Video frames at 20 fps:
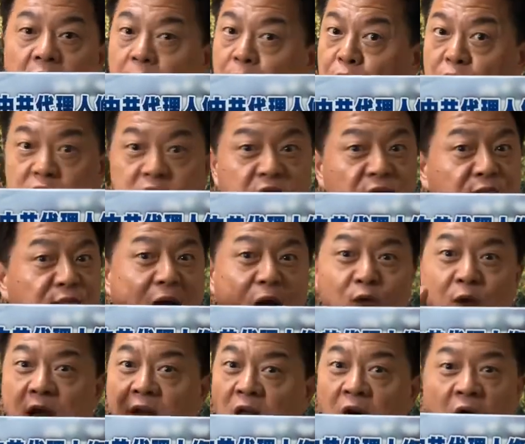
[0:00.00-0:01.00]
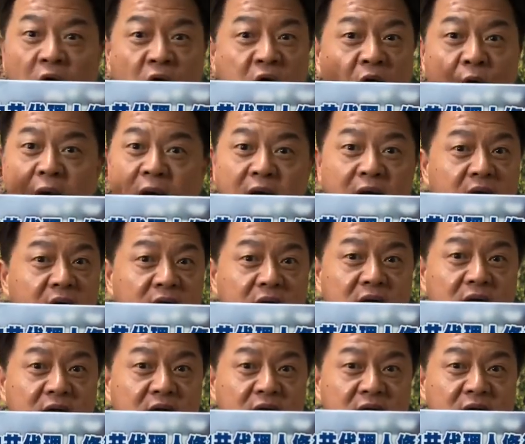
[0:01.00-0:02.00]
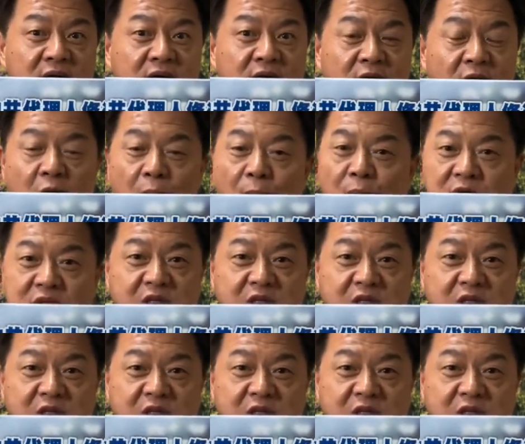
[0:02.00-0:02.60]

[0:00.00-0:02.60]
不是法院哦，各位，不